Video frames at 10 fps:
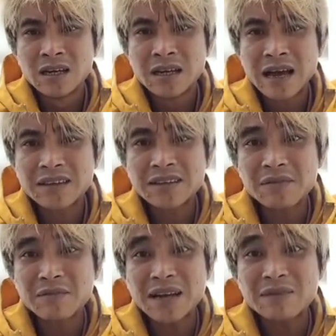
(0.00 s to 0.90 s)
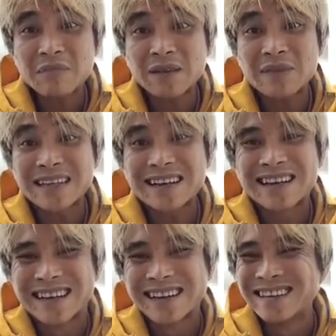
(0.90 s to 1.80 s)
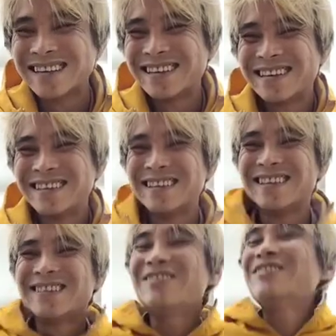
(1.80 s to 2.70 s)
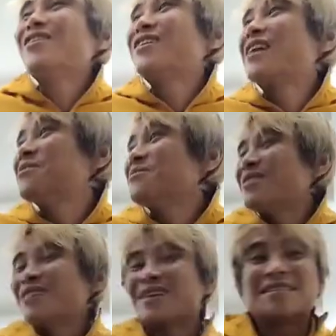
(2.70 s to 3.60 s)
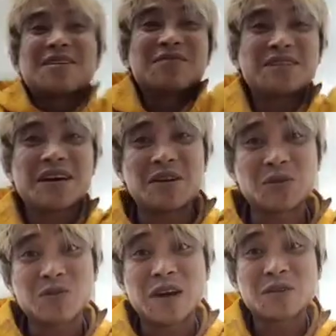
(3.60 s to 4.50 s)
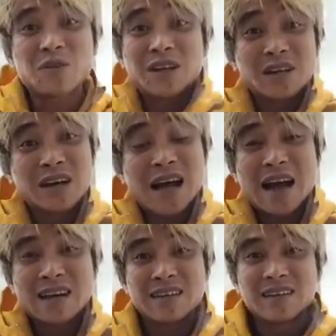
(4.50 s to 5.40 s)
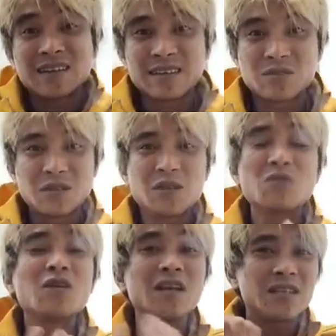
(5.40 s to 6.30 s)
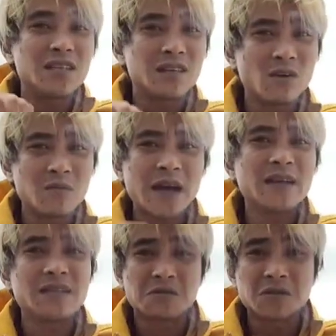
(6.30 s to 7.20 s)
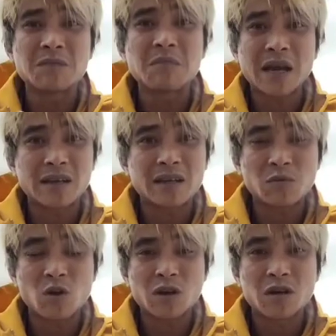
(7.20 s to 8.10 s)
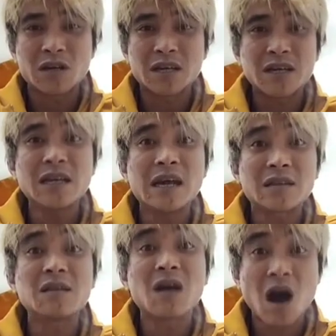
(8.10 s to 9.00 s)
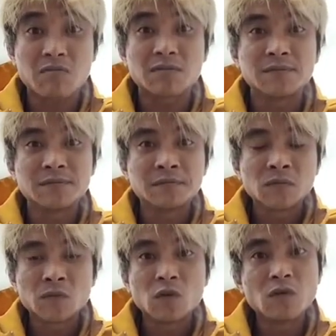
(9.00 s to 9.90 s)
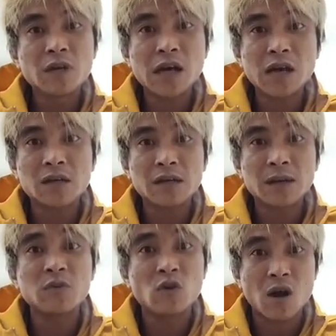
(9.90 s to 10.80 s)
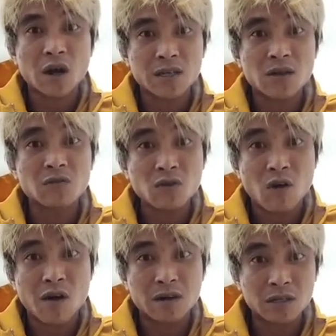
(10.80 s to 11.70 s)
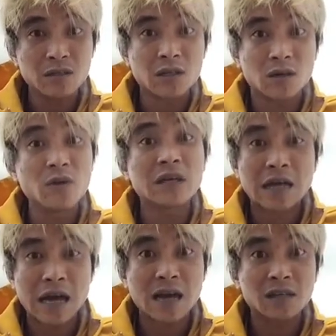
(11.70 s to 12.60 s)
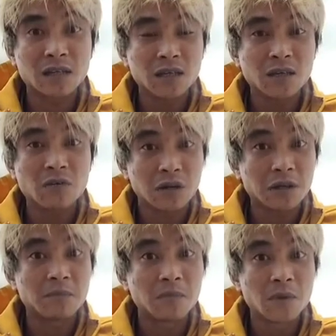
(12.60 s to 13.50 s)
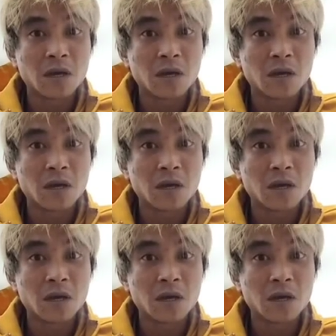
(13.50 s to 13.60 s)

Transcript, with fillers: à, thích mắt mách bà nhật ơi được rồi cảm ơn mọi người trong video này tôi về tôi đoán thằng khang này còn đôi khi chỉ hôm nay chỉ có nhấn mạnh với mọi người cái kỹ năng tự học đối với các em nhỏ các cháu nhỏ hoặc như thằng nguyên thằng khang tí nó khoảng tầm